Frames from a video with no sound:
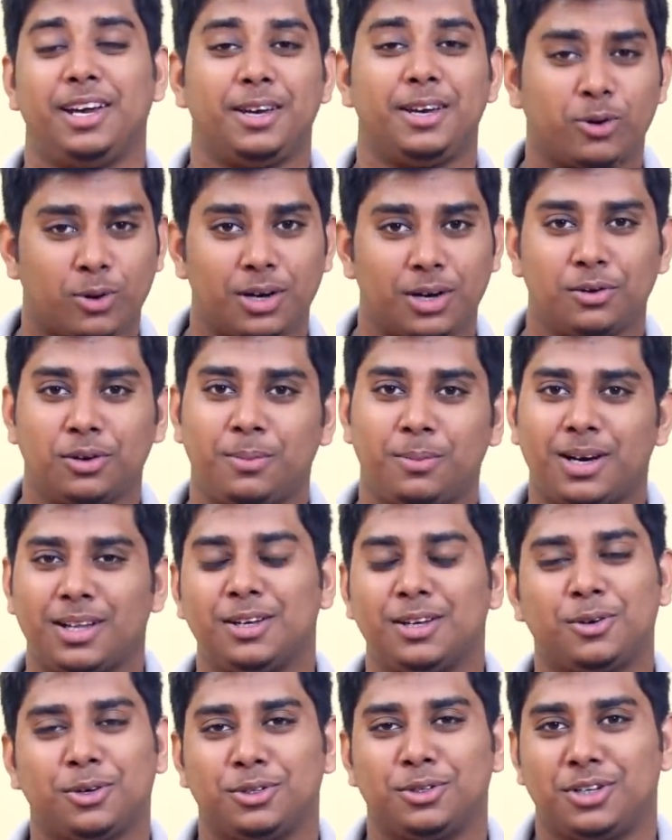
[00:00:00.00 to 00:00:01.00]
এই কয়েনগুলো
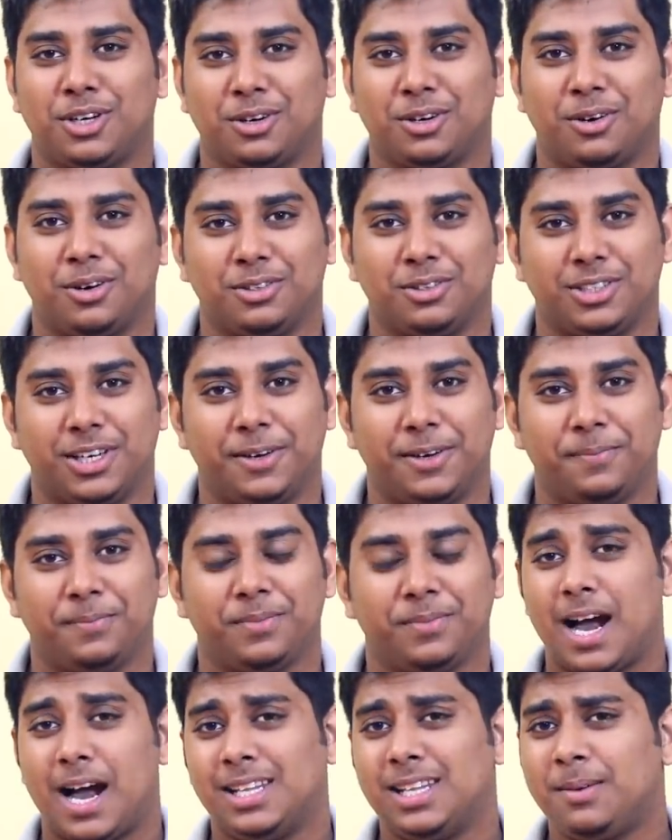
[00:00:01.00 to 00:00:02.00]
বানাতে কত টাকা খরচ হয়
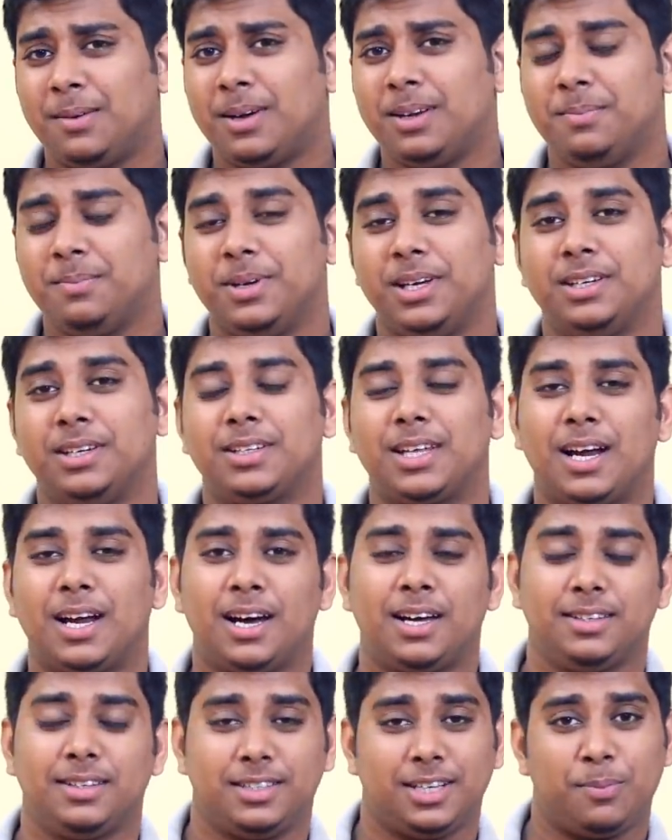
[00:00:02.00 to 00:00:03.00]
হায়দ্রাবাদ মিন তারা